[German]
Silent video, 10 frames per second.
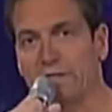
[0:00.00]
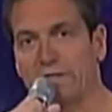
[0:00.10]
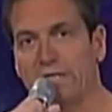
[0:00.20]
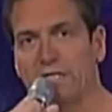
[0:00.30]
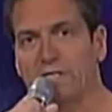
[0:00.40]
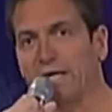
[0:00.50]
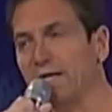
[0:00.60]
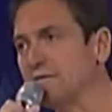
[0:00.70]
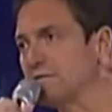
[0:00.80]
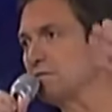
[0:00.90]
Der Dart
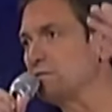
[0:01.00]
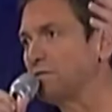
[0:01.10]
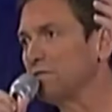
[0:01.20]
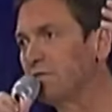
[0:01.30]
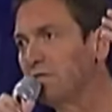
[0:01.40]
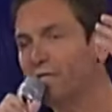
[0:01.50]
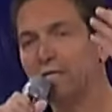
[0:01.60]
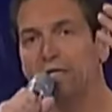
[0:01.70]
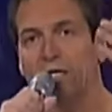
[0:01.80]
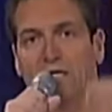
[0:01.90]
heißt es,
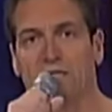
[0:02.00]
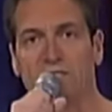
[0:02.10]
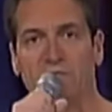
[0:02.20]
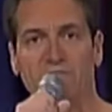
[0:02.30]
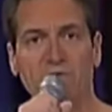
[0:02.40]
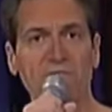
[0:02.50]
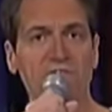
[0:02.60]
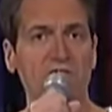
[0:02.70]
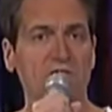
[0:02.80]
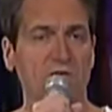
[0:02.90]
es gibt
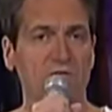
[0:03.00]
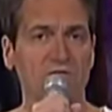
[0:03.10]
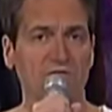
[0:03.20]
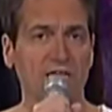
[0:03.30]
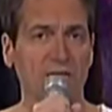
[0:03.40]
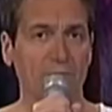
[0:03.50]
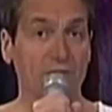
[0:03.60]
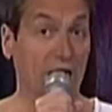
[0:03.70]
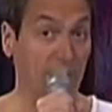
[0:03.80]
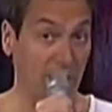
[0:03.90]
50.000 Weiber,
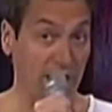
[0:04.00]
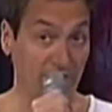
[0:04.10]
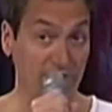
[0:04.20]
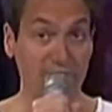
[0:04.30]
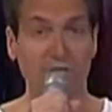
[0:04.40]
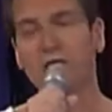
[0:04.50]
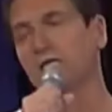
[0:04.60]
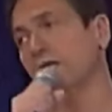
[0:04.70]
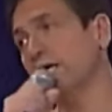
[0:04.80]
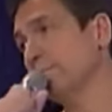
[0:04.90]
die haben
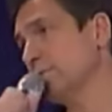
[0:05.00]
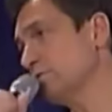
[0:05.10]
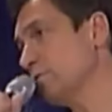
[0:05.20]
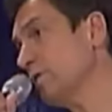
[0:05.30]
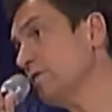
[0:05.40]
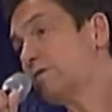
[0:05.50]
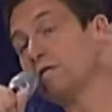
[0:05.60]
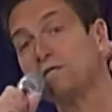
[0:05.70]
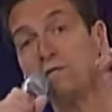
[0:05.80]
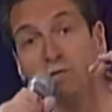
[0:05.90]
einwandfreie Leiber, doch ich
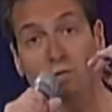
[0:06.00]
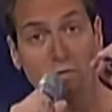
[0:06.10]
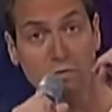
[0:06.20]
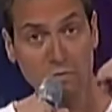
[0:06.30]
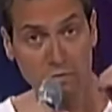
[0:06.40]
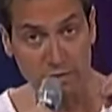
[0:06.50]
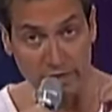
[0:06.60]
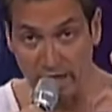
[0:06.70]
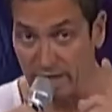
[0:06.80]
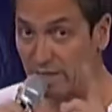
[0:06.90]
sag, no,
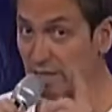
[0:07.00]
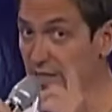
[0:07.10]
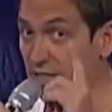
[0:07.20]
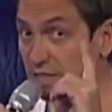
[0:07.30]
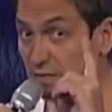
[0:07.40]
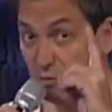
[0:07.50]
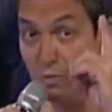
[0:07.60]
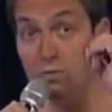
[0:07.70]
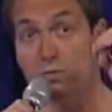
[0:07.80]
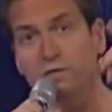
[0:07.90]
na, na, na,
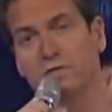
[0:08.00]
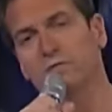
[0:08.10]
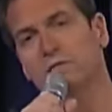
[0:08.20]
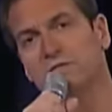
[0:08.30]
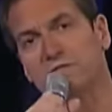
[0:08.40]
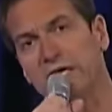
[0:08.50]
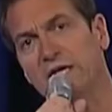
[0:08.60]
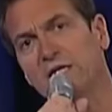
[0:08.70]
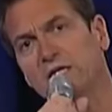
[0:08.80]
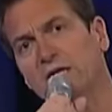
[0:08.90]
no, ich will
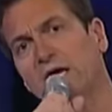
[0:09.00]
zehn